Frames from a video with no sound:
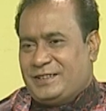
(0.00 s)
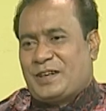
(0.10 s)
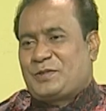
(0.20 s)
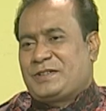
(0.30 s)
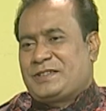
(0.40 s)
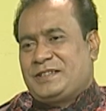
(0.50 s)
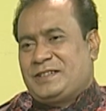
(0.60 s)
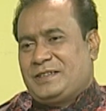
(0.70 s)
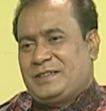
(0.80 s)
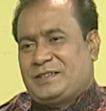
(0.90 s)
নাটকের
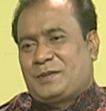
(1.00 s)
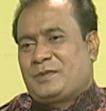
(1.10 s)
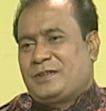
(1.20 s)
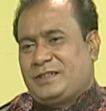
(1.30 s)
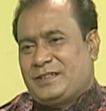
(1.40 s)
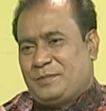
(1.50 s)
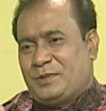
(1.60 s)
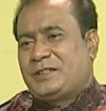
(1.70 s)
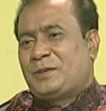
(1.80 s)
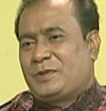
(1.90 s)
চেয়ে হিসাব করলে যে
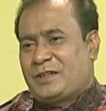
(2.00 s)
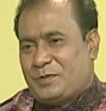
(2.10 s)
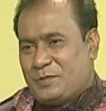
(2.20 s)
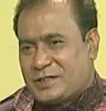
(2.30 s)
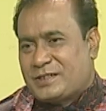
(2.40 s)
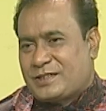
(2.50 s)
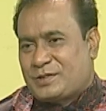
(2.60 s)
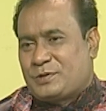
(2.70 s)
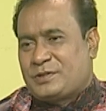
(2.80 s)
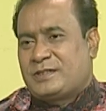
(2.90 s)
বিজ্ঞাপনে আমি বেশি কাজ
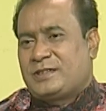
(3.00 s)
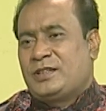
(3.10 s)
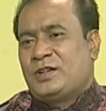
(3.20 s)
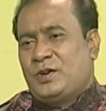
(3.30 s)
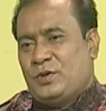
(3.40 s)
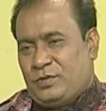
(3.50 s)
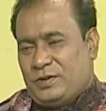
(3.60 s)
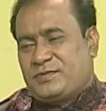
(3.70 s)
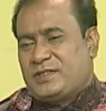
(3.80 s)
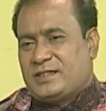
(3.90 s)
করতেছি
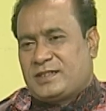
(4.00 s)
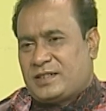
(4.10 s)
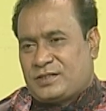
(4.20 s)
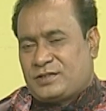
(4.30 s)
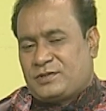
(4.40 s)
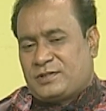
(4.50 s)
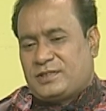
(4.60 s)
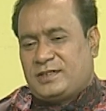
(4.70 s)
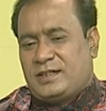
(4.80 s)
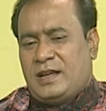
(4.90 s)
ওয়েব সিরিজে কাজ
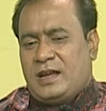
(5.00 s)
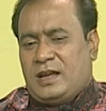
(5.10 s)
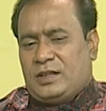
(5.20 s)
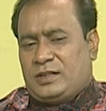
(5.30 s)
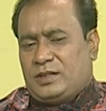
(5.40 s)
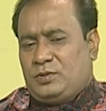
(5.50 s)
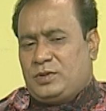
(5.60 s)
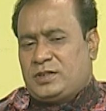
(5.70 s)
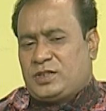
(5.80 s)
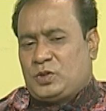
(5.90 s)
করতেছি এটা দুই
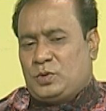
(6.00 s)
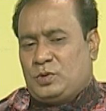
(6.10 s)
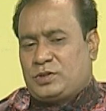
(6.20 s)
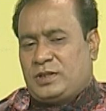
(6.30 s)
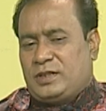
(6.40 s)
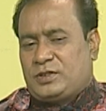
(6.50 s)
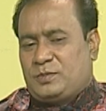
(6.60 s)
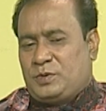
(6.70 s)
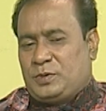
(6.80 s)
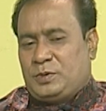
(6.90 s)
সালে
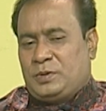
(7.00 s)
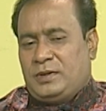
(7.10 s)
সম্ভবত